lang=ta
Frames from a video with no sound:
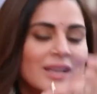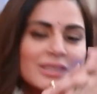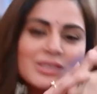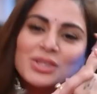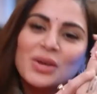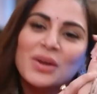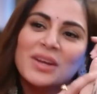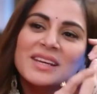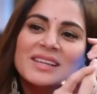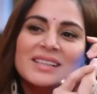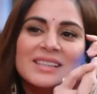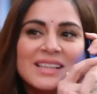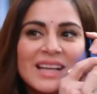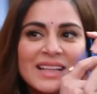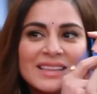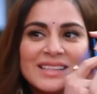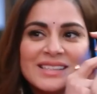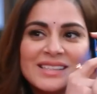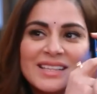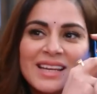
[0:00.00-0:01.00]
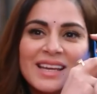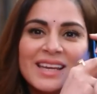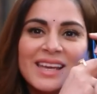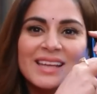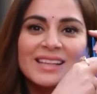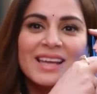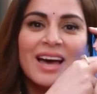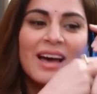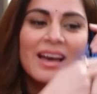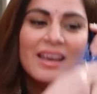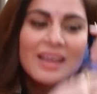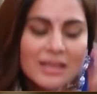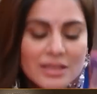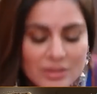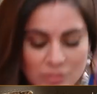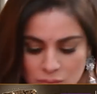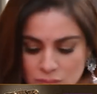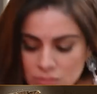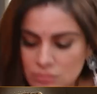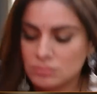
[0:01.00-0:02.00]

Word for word: அப்ப சாரி தெரியாம கால் போயிடுச்சு